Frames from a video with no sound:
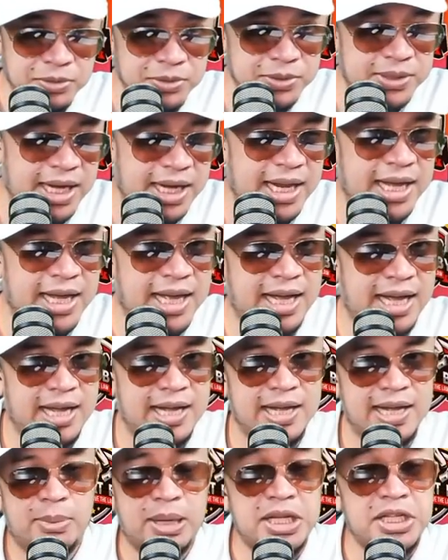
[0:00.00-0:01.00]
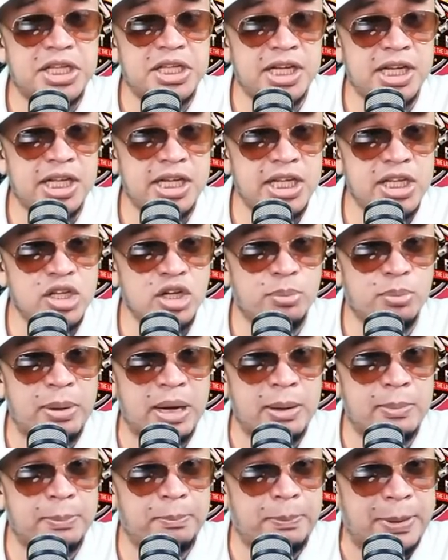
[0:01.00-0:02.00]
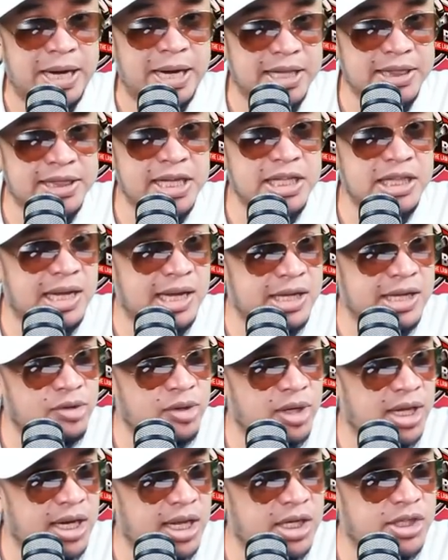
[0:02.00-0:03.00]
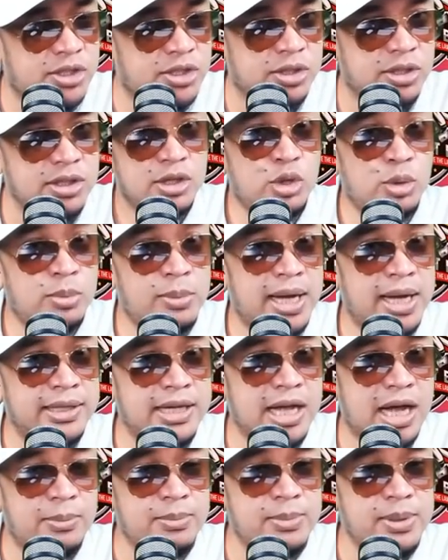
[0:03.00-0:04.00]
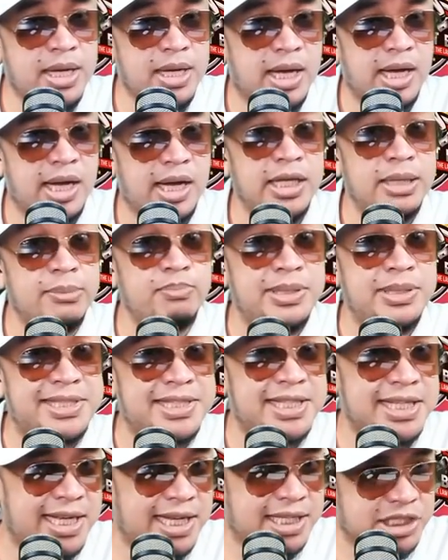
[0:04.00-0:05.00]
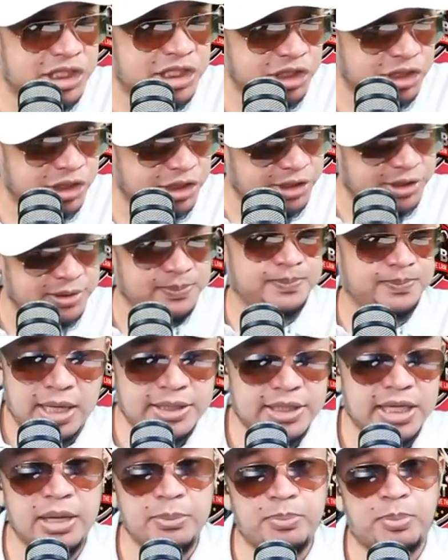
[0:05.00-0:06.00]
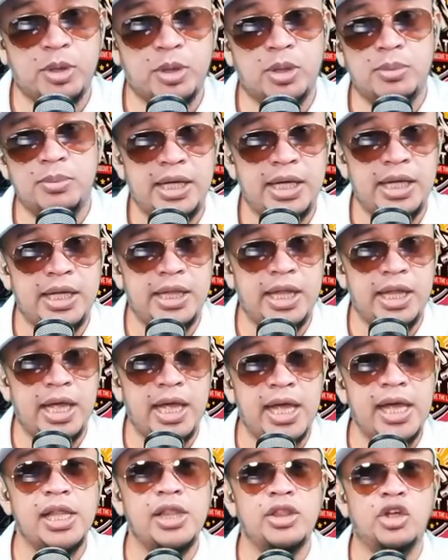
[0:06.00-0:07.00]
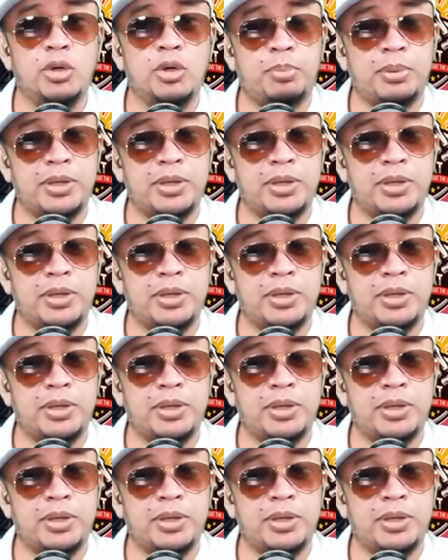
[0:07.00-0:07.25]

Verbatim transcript: ho talaga. Pansinin ninyo pag parating na yung eleksyon, dumadami ang investigation. Aside from in aid of